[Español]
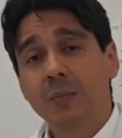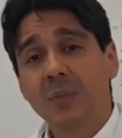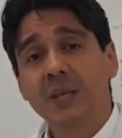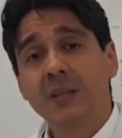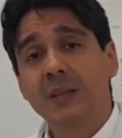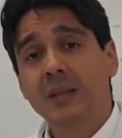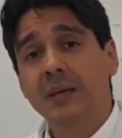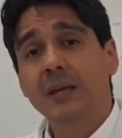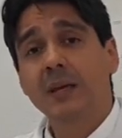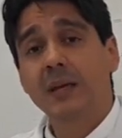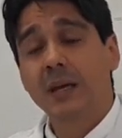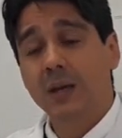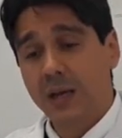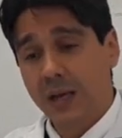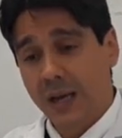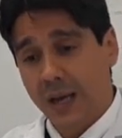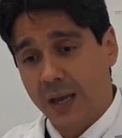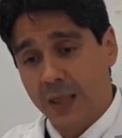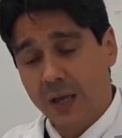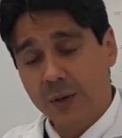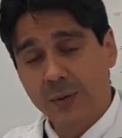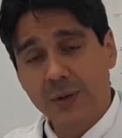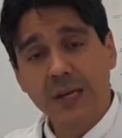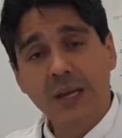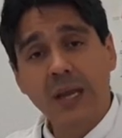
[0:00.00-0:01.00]
mide
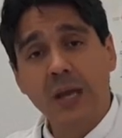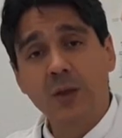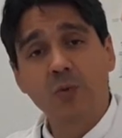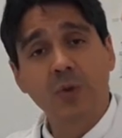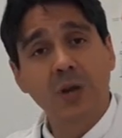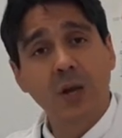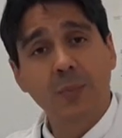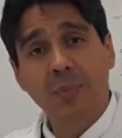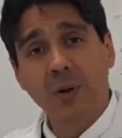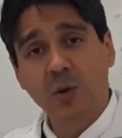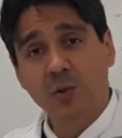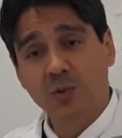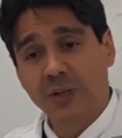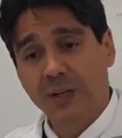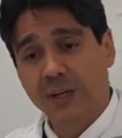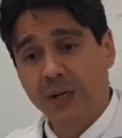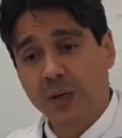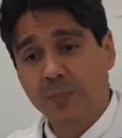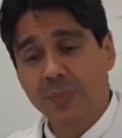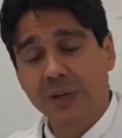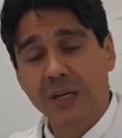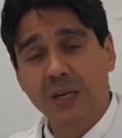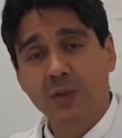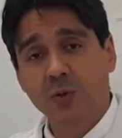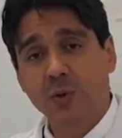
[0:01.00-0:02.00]
cada vez que hay una pausa
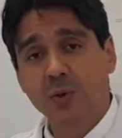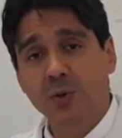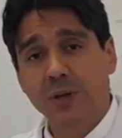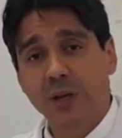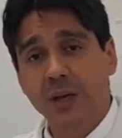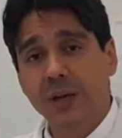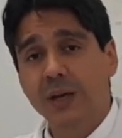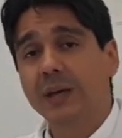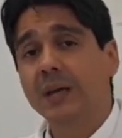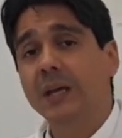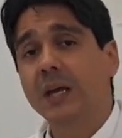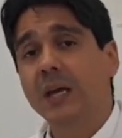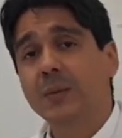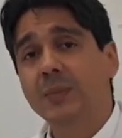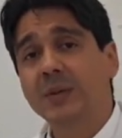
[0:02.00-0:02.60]
respiratoria,